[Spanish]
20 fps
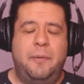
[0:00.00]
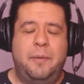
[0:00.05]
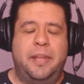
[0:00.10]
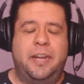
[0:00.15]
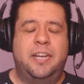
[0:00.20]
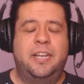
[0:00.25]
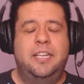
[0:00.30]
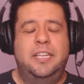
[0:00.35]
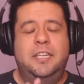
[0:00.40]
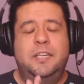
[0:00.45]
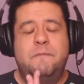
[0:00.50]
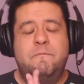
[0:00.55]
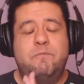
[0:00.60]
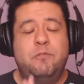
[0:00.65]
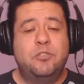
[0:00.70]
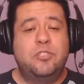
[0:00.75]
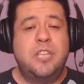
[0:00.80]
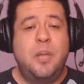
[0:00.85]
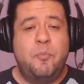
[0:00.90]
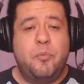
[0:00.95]
a ver,
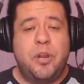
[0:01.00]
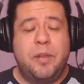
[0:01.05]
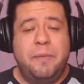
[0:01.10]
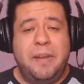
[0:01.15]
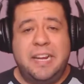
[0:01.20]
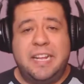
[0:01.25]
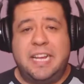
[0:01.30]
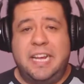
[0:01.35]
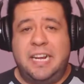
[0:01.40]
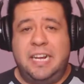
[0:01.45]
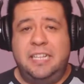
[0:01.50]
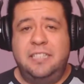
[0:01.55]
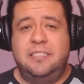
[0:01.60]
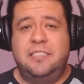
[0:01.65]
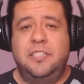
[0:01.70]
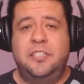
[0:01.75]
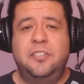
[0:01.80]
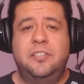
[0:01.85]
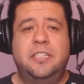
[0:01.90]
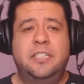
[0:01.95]
Puse a prueba el canal,
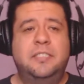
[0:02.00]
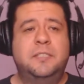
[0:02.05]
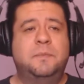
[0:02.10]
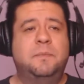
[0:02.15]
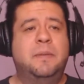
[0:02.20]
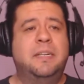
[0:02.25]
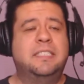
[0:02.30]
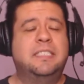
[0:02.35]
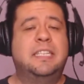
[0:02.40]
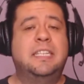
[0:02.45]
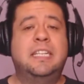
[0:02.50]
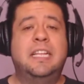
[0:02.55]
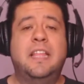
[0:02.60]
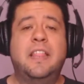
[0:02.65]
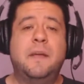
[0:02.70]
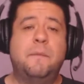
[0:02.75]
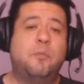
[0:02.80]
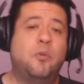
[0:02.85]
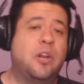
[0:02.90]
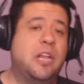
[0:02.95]
señores, más que
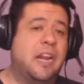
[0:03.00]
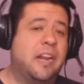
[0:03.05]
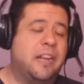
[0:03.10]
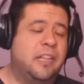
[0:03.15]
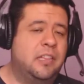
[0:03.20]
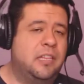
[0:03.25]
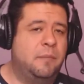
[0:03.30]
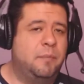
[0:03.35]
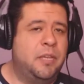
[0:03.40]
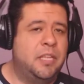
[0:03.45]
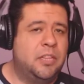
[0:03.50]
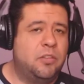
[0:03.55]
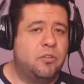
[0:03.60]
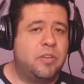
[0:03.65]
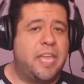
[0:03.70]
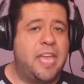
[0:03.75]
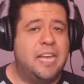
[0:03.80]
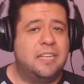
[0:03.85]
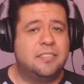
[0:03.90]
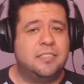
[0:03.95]
nada por el
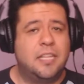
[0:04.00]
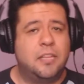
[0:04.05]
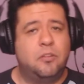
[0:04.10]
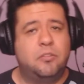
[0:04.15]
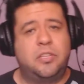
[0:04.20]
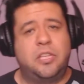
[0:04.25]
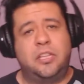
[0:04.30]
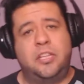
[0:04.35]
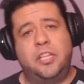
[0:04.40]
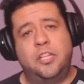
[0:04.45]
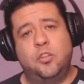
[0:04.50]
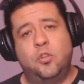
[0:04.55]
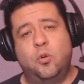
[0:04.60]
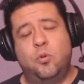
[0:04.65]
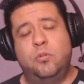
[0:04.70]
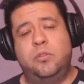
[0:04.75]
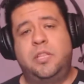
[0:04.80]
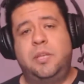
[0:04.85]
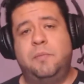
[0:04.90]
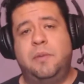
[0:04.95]
rendimiento que ha estado teniendo
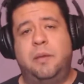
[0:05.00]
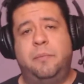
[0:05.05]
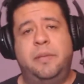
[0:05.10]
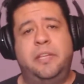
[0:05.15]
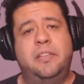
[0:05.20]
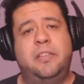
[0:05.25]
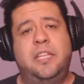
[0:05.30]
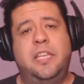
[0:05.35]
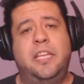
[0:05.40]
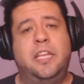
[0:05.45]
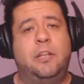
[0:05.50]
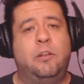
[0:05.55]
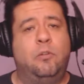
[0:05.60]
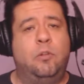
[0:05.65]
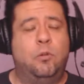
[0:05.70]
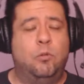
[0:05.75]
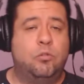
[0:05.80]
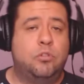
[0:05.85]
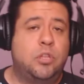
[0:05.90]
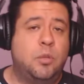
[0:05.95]
últimamente en
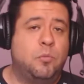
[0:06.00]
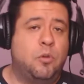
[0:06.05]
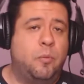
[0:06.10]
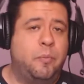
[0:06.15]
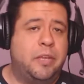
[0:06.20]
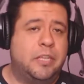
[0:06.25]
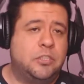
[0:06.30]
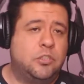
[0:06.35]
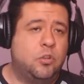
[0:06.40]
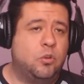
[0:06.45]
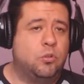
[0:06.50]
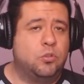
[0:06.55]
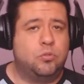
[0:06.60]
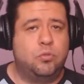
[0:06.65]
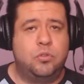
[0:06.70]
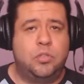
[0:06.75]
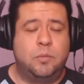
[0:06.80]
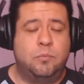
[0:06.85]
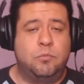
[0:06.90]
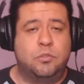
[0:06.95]
el último mes o los
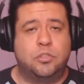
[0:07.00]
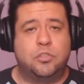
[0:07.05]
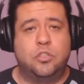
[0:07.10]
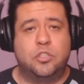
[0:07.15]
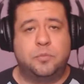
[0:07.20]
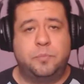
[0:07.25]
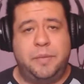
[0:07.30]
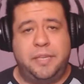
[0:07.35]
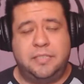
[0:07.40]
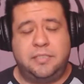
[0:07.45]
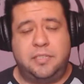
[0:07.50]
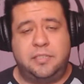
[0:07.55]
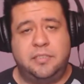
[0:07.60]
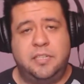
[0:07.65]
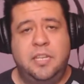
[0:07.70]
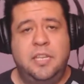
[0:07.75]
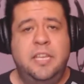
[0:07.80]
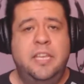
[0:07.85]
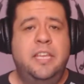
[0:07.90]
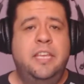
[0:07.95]
últimos dos
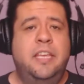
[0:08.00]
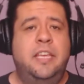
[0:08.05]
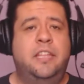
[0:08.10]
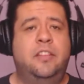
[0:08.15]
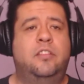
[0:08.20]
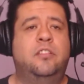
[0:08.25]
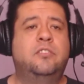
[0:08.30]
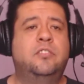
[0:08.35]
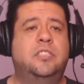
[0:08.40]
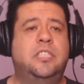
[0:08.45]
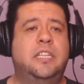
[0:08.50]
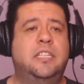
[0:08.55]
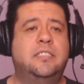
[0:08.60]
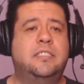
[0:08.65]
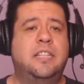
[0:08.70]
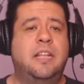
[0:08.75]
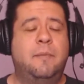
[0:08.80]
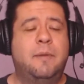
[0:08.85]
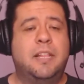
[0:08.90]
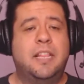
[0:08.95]
meses.
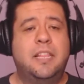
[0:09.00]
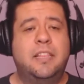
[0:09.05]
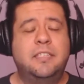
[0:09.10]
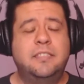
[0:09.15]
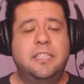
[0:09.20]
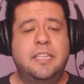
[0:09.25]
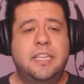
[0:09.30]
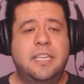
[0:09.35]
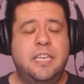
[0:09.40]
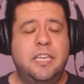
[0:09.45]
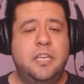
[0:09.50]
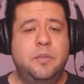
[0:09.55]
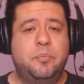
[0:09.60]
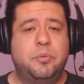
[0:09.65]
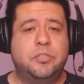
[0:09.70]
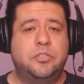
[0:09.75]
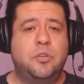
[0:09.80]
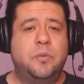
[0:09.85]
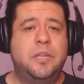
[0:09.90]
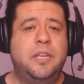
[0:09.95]
Entonces, la verdad es de que,
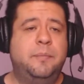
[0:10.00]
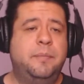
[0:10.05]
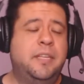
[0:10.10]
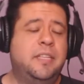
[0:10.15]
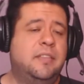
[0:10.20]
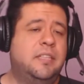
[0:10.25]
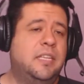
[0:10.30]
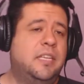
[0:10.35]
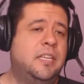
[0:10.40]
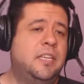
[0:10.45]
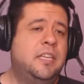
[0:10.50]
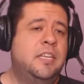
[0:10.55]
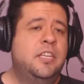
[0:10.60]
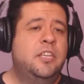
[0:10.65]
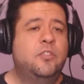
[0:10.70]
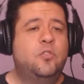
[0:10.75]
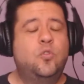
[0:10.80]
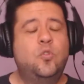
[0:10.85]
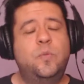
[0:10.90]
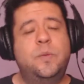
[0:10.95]
pues obviamente,
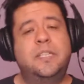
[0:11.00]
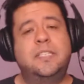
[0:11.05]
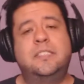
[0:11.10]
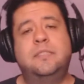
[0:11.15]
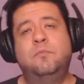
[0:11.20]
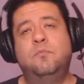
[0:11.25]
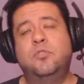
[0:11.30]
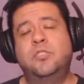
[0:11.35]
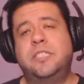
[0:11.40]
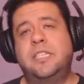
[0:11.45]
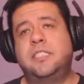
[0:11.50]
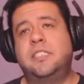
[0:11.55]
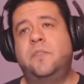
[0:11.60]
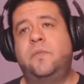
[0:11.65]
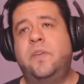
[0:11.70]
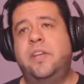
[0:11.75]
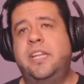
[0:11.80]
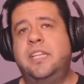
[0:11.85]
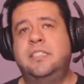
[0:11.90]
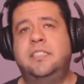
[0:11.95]
tú ves muchas
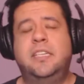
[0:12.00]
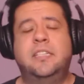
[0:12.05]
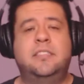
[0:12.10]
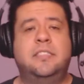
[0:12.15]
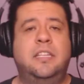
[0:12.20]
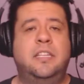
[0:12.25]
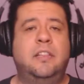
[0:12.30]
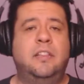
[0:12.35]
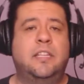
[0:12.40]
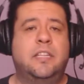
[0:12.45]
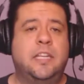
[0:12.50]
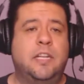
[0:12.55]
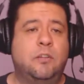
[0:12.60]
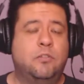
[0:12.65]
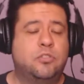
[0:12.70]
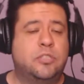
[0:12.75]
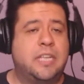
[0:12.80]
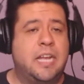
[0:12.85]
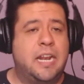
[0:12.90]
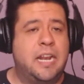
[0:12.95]
diferencias entre
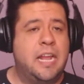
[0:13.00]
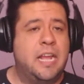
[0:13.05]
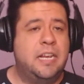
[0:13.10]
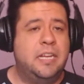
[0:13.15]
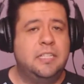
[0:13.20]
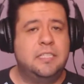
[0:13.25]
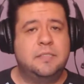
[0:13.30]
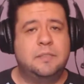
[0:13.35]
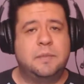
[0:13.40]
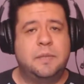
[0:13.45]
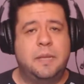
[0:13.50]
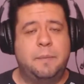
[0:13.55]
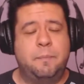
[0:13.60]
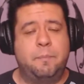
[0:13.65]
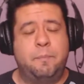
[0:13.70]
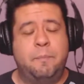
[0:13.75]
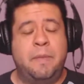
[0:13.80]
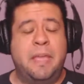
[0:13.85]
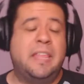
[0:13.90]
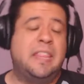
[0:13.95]
los canales
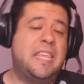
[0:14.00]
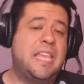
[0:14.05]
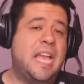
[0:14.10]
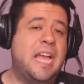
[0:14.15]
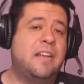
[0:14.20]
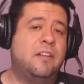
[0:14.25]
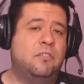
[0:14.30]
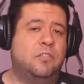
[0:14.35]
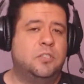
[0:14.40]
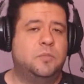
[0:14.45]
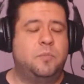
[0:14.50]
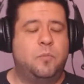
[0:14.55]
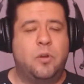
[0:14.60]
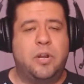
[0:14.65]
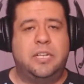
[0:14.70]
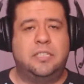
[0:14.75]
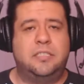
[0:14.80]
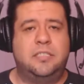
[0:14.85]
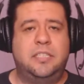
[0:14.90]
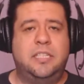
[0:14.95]
medianos,
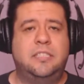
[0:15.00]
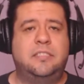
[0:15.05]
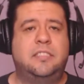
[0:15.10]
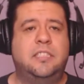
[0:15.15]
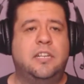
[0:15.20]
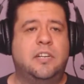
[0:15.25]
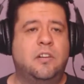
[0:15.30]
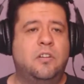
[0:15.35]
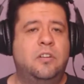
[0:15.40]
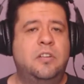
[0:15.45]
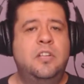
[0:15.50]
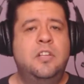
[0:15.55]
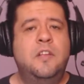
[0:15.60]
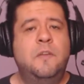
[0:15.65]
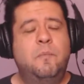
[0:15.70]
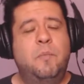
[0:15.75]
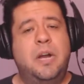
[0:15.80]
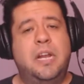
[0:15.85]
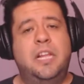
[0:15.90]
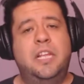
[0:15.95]
por así decirlo,
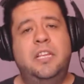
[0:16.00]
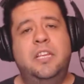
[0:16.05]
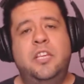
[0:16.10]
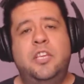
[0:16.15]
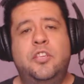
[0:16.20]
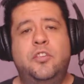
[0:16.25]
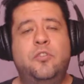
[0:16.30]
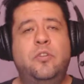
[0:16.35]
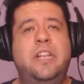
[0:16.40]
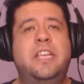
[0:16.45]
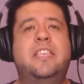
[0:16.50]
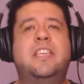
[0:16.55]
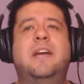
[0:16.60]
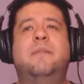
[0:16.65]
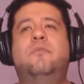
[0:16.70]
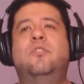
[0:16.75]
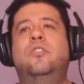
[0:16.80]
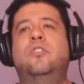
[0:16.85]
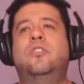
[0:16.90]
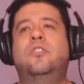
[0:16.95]
¿vale? Yo le
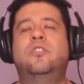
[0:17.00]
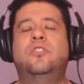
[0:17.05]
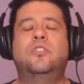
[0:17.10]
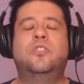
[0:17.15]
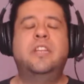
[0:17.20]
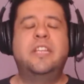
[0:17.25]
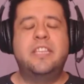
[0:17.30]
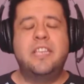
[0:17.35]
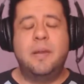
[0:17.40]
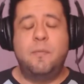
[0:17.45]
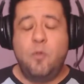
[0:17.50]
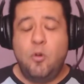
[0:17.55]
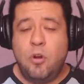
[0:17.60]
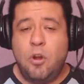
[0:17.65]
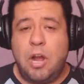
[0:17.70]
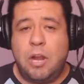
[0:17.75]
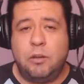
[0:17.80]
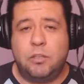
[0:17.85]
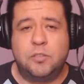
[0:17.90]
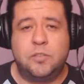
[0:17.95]
llamo, yo le
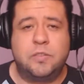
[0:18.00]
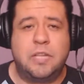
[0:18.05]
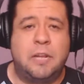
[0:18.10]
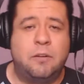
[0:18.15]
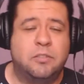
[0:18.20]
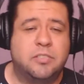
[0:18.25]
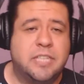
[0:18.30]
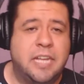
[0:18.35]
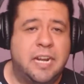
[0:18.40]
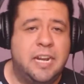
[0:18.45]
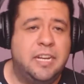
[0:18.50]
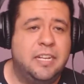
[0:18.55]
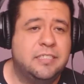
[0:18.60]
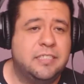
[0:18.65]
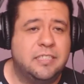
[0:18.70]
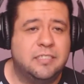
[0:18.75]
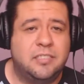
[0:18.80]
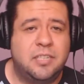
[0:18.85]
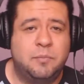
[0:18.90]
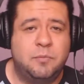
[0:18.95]
llamo a los, a los
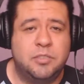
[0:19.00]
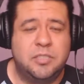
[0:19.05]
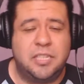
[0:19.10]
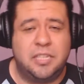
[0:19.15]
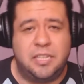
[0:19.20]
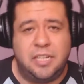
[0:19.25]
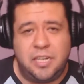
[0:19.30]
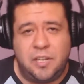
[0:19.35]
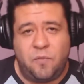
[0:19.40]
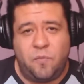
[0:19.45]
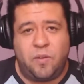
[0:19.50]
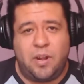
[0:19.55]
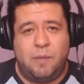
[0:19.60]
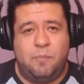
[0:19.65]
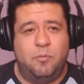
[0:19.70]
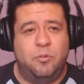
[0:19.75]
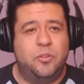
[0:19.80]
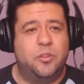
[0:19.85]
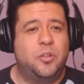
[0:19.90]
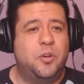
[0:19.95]
canales que estamos en el
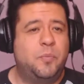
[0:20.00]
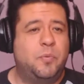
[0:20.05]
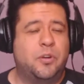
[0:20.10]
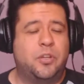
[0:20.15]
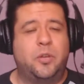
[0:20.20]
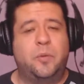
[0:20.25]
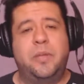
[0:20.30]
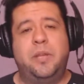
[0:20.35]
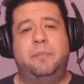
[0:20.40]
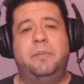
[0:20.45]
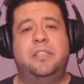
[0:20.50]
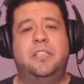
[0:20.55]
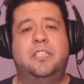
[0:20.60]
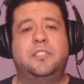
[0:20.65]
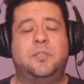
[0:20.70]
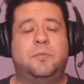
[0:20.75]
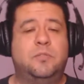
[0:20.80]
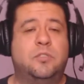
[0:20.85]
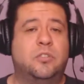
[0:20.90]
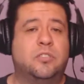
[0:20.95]
inframundo, porque obviamente
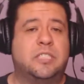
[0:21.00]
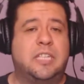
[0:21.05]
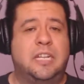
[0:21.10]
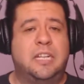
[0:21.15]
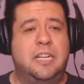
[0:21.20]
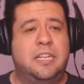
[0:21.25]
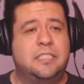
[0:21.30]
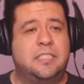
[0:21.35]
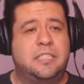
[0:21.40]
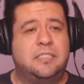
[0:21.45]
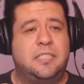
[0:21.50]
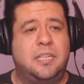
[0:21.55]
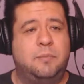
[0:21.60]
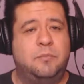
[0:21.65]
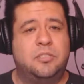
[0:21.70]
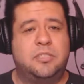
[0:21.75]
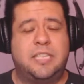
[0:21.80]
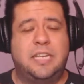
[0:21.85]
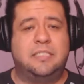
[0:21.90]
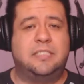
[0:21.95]
somos los canales que
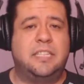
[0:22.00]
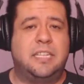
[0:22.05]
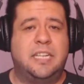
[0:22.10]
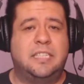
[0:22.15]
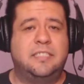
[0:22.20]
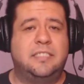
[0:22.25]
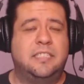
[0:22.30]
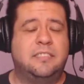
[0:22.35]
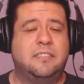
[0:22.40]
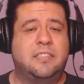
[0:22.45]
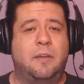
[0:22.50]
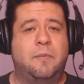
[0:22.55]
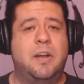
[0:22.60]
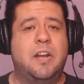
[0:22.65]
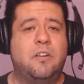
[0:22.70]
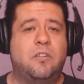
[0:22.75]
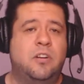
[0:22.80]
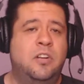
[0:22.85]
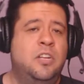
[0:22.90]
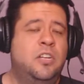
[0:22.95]
estamos casi casi hasta
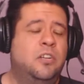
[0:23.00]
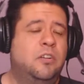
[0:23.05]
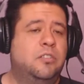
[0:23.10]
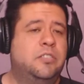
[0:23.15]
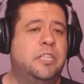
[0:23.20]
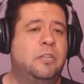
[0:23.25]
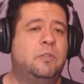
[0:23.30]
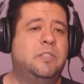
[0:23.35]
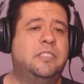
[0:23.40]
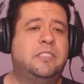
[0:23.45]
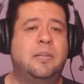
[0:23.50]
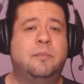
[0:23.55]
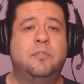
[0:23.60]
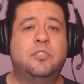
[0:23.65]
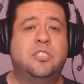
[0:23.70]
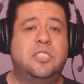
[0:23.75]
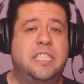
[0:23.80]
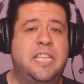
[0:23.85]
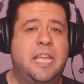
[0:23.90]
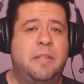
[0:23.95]
abajo. O sea, no
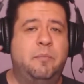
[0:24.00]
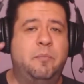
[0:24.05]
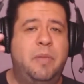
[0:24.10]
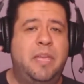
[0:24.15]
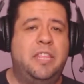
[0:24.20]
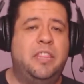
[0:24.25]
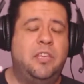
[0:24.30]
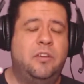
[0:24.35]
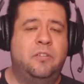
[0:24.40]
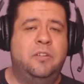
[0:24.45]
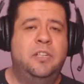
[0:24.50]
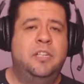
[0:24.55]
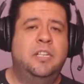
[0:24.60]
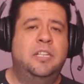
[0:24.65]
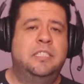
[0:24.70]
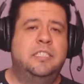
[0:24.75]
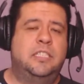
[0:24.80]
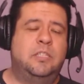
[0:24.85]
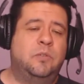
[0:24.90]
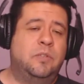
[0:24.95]
estamos ni en medio,
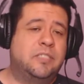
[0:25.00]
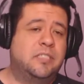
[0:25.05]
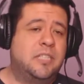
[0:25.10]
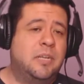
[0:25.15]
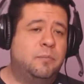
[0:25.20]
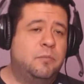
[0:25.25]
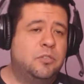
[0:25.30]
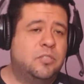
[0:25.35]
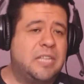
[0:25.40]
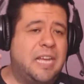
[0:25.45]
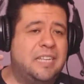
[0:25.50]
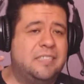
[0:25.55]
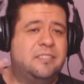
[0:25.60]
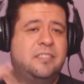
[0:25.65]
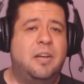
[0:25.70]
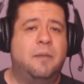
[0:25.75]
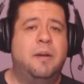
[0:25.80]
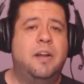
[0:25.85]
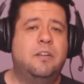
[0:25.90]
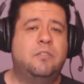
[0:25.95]
sino estamos
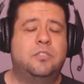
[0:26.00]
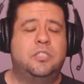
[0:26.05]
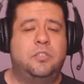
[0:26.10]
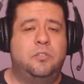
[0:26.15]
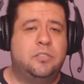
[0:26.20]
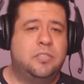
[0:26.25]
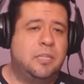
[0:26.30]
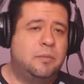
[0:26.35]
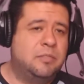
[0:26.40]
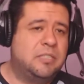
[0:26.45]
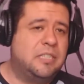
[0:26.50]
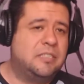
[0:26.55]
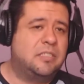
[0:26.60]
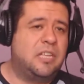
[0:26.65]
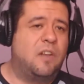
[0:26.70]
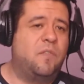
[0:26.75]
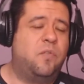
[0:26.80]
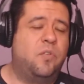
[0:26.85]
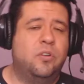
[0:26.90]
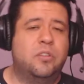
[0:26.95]
hasta abajo, sino estamos
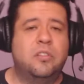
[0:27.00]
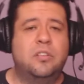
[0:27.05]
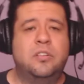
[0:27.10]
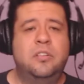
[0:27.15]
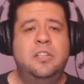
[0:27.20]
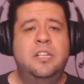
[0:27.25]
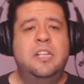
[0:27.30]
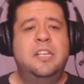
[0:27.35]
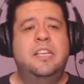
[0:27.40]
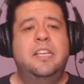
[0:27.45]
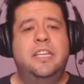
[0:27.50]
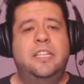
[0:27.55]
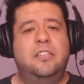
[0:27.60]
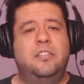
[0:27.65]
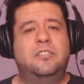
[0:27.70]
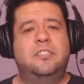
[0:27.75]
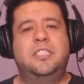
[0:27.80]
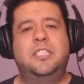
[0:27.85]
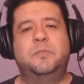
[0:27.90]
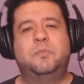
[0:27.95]
hasta el fondo.
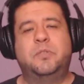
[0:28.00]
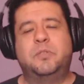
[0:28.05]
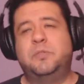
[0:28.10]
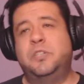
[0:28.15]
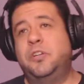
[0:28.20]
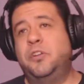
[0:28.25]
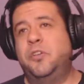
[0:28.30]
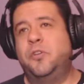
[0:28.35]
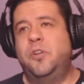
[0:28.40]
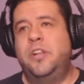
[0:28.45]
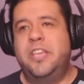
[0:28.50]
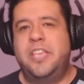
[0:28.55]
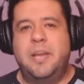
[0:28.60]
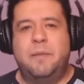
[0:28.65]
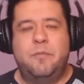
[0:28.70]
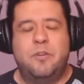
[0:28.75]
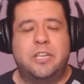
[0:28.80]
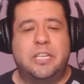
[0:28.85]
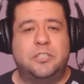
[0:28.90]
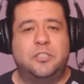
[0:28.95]
Entonces, pues bueno, yo le
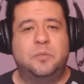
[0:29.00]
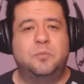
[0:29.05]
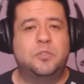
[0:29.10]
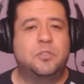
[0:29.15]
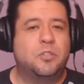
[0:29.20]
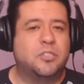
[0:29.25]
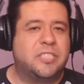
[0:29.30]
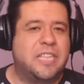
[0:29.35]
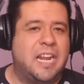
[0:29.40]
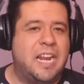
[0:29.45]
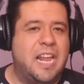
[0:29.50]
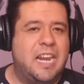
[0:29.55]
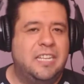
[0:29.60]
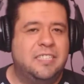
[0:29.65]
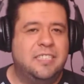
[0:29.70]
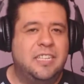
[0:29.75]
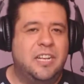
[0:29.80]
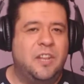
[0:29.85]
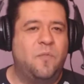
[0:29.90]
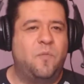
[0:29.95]
llamo que somos los
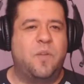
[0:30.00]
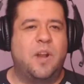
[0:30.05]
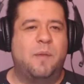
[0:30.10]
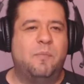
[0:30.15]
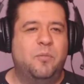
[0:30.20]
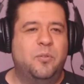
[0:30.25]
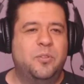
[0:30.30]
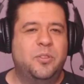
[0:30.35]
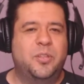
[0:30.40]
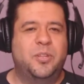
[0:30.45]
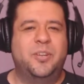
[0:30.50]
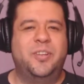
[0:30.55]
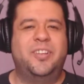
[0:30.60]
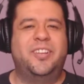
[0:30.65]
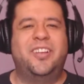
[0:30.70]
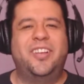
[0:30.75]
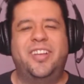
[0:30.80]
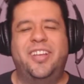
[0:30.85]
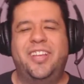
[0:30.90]
canales del inframundo.